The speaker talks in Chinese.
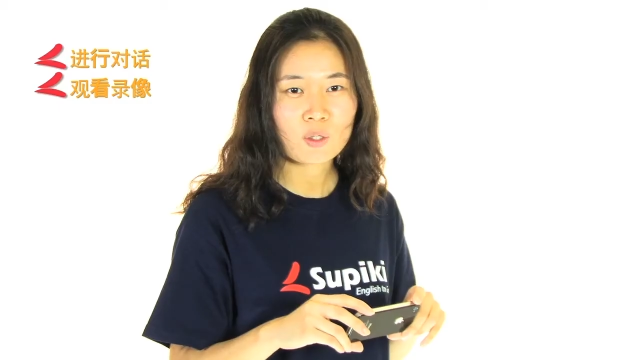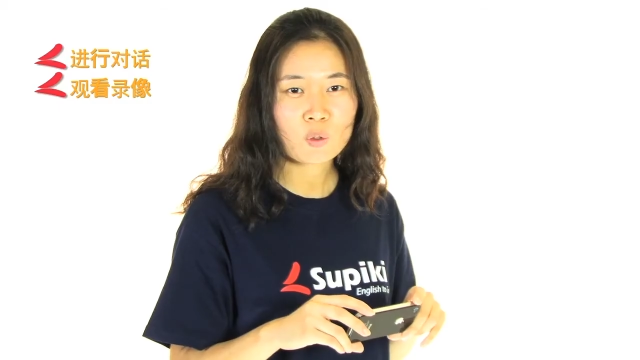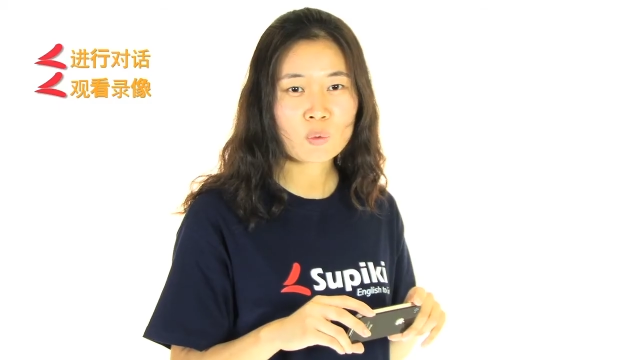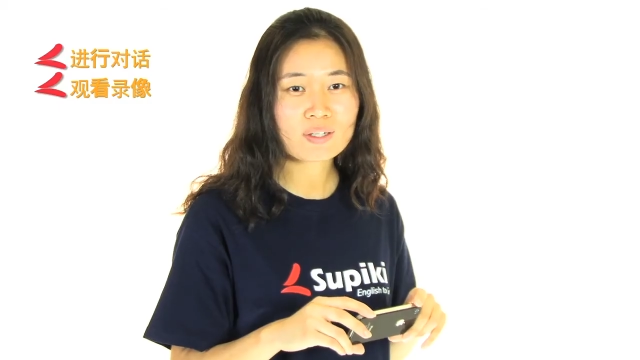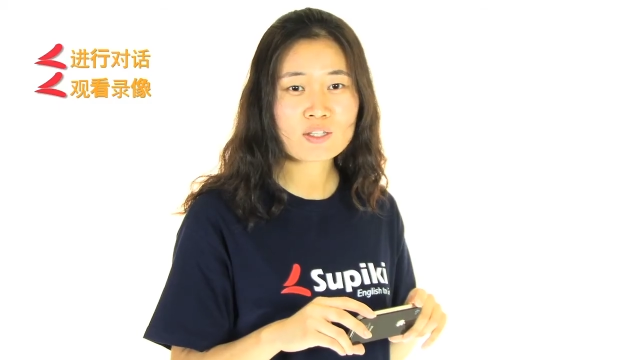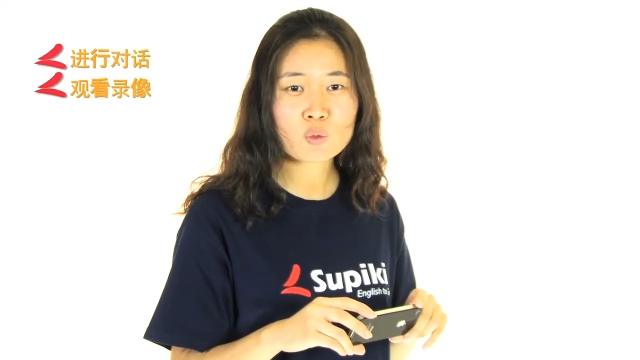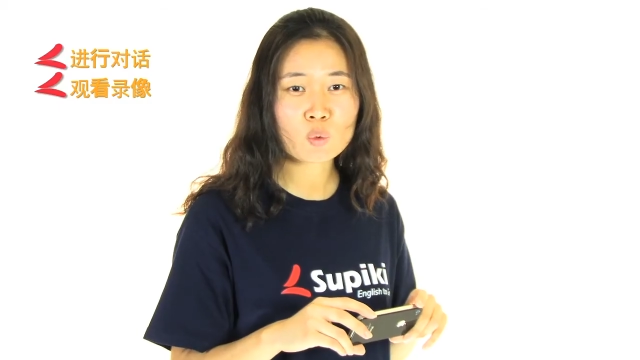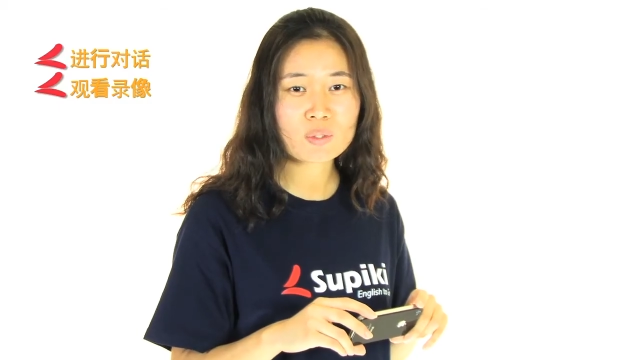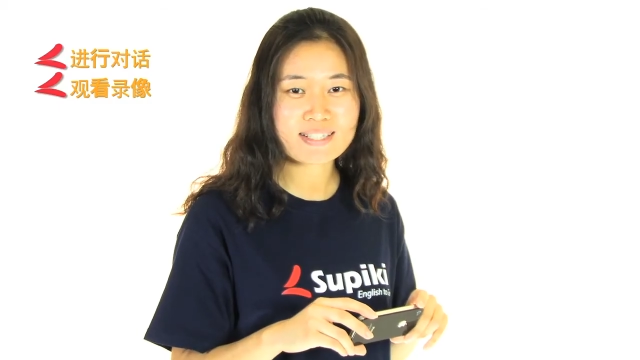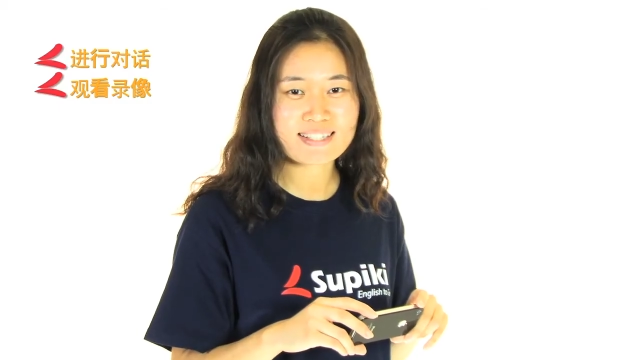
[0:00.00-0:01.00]
用跟踪
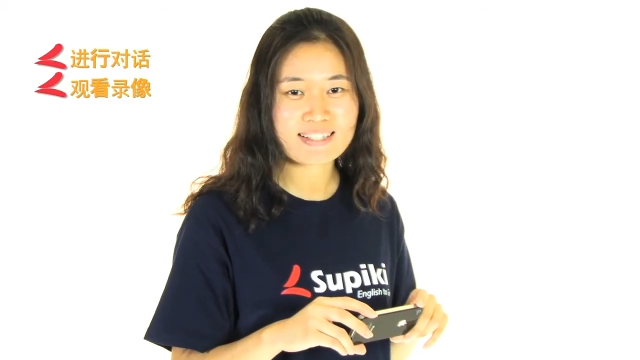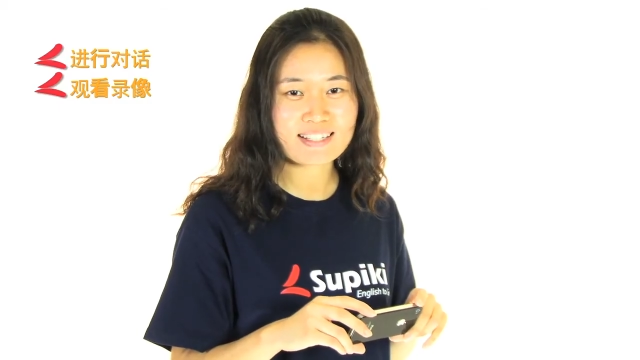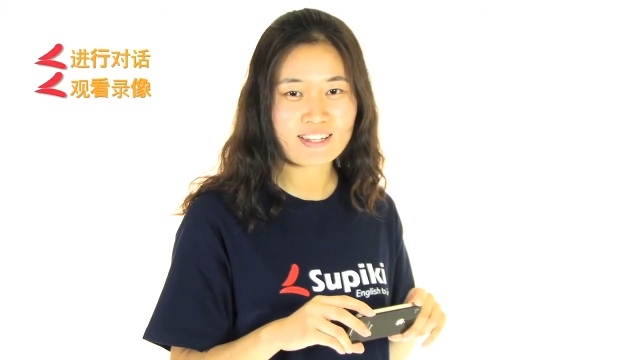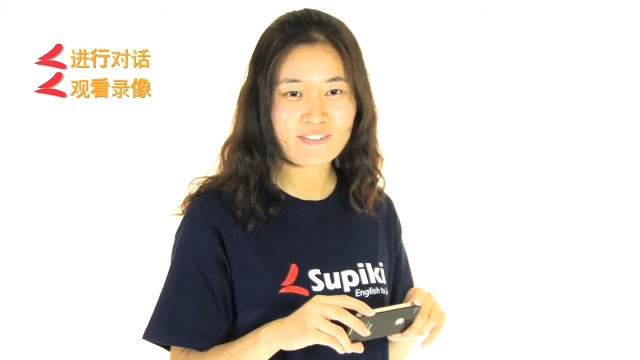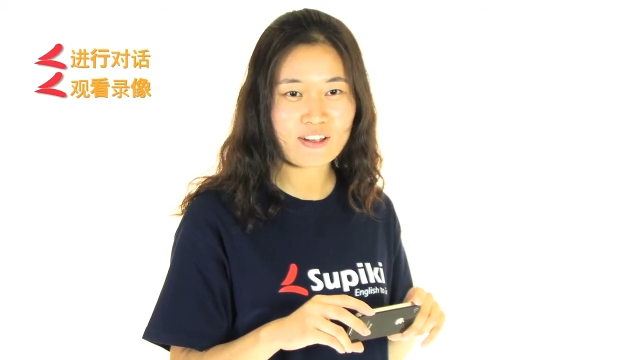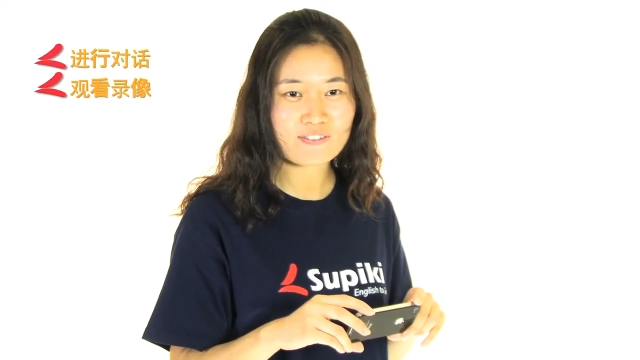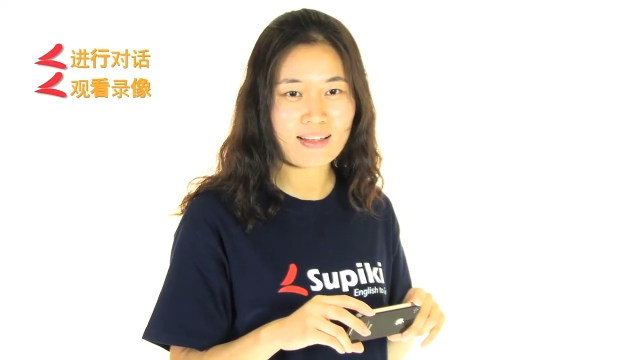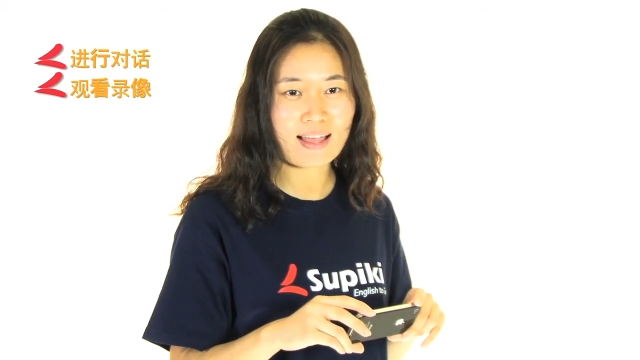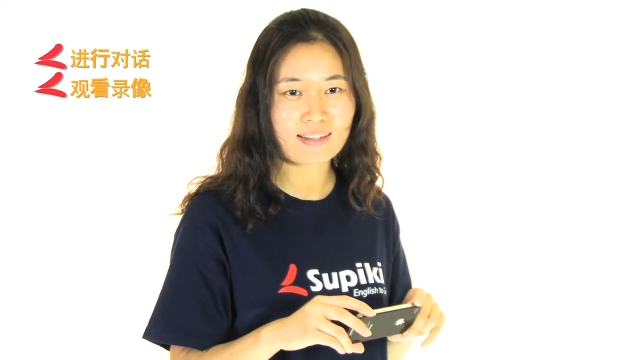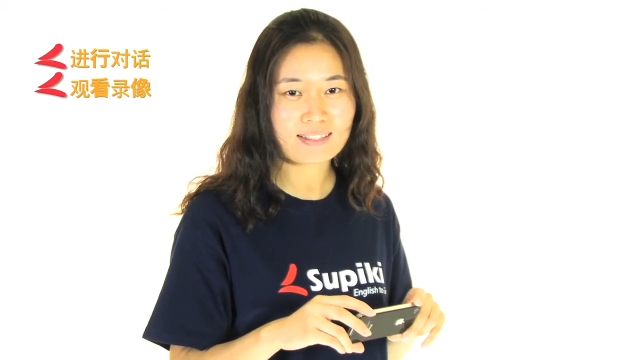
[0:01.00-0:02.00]
故事情节的方法，
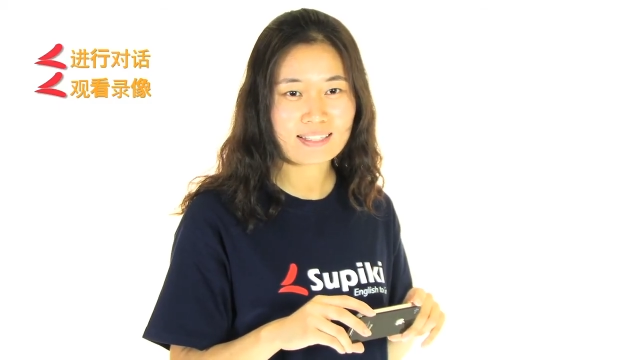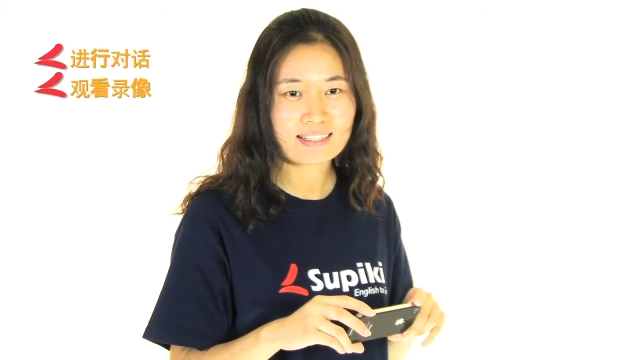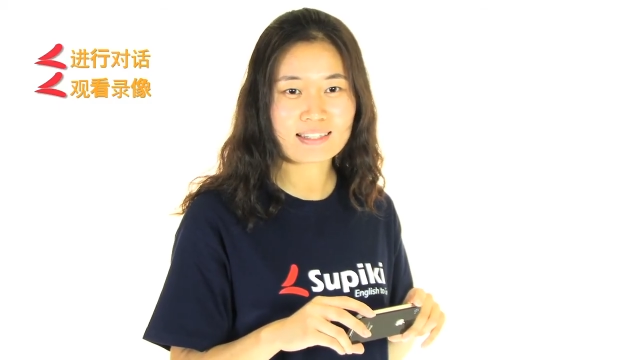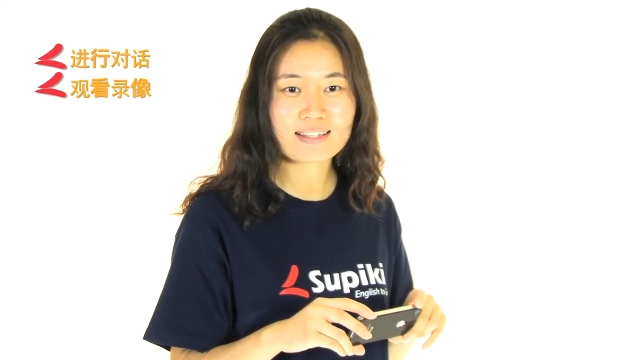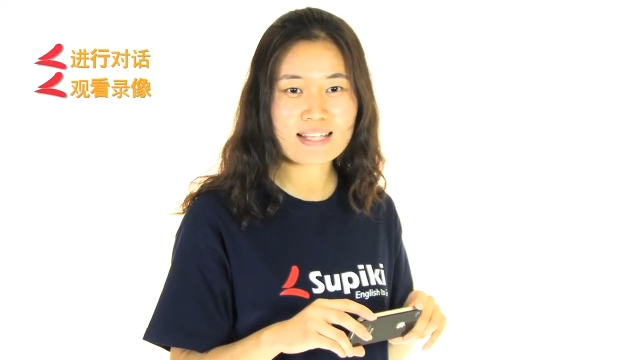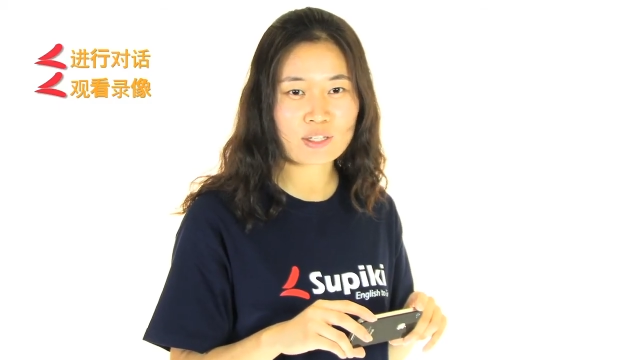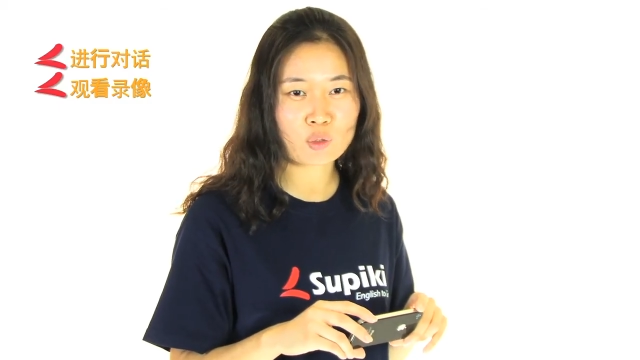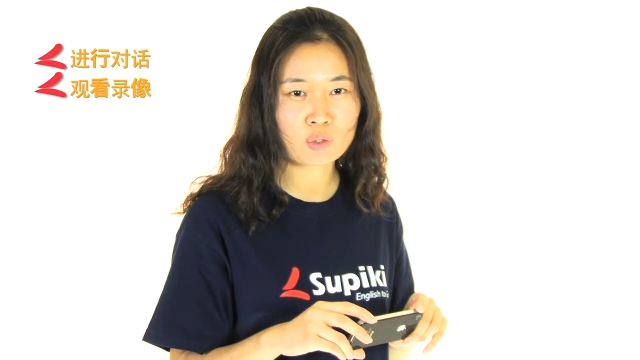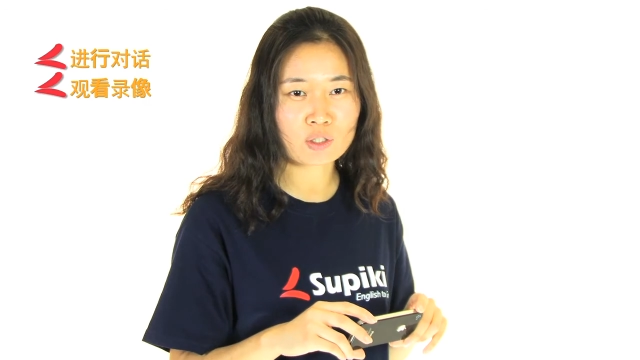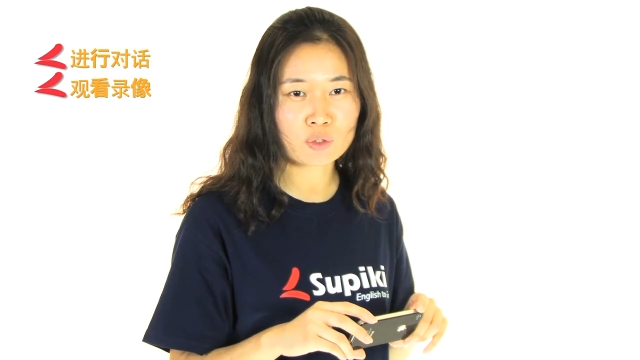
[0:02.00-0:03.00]
你能在
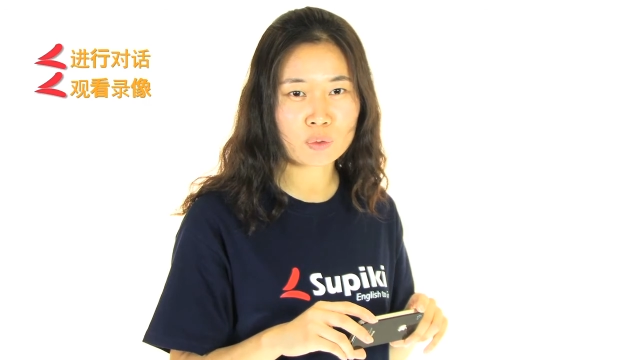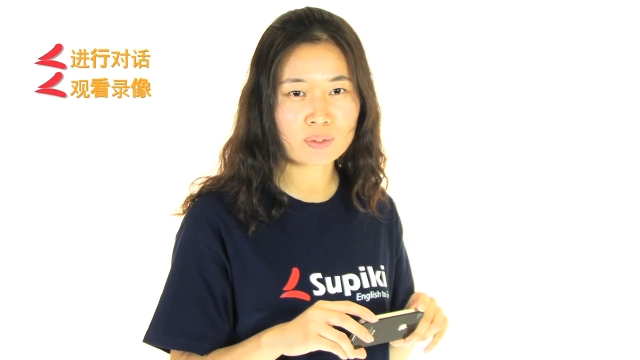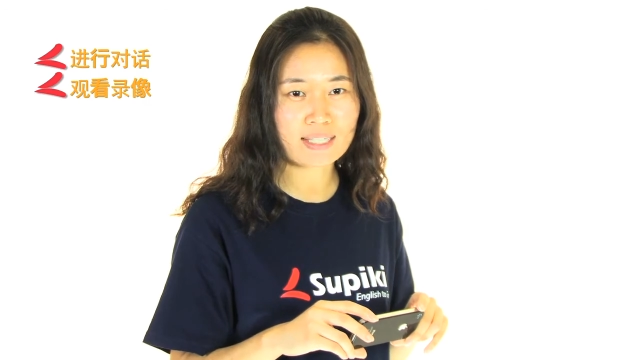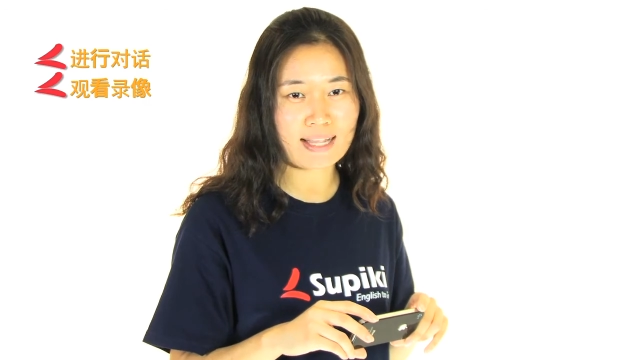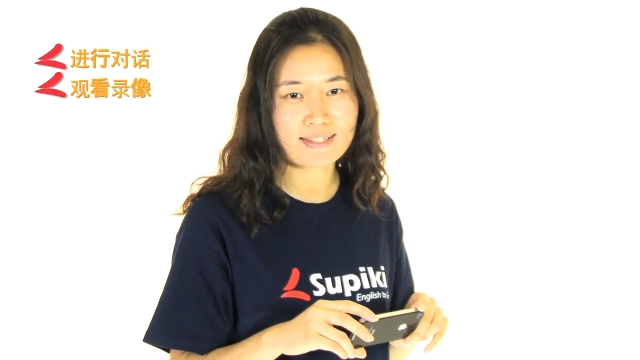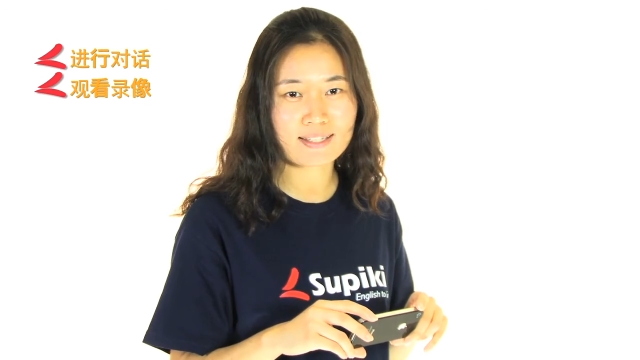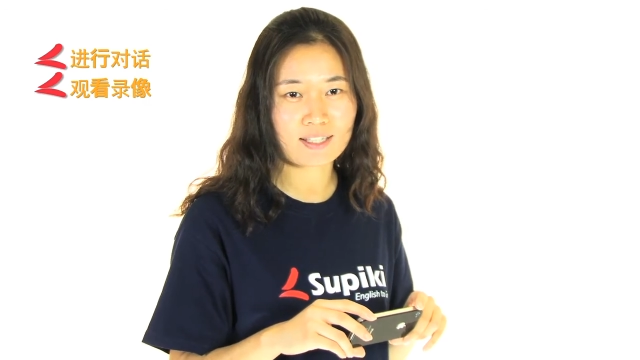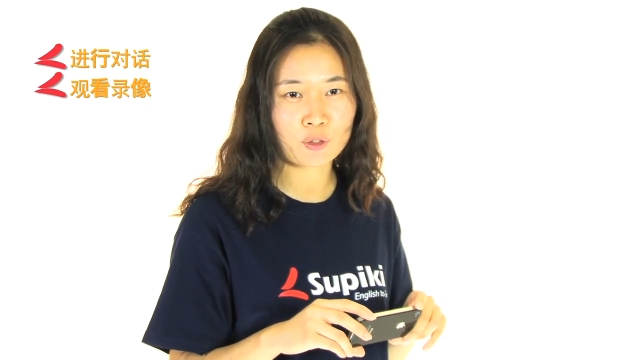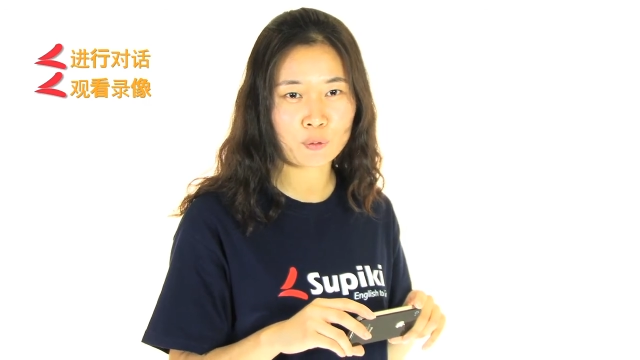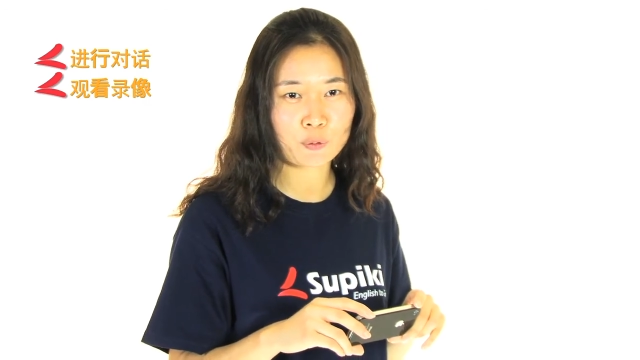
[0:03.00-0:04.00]
娱乐中改进
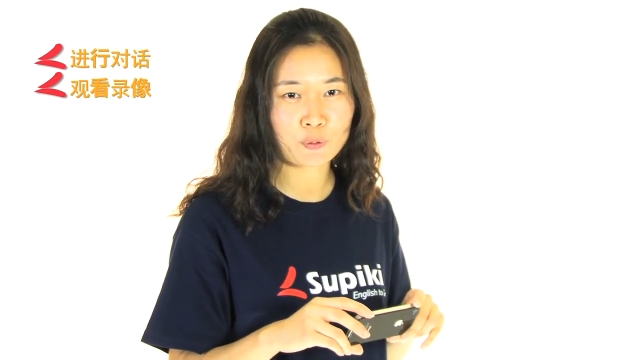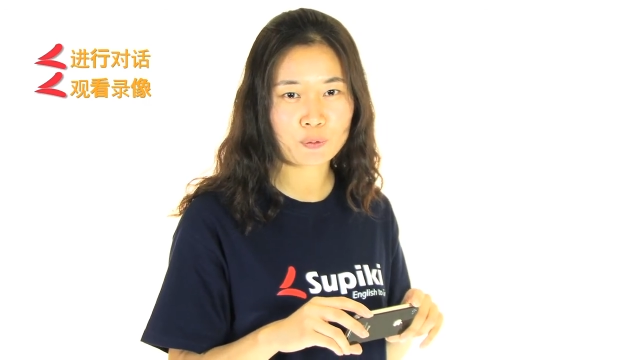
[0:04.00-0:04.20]
英语。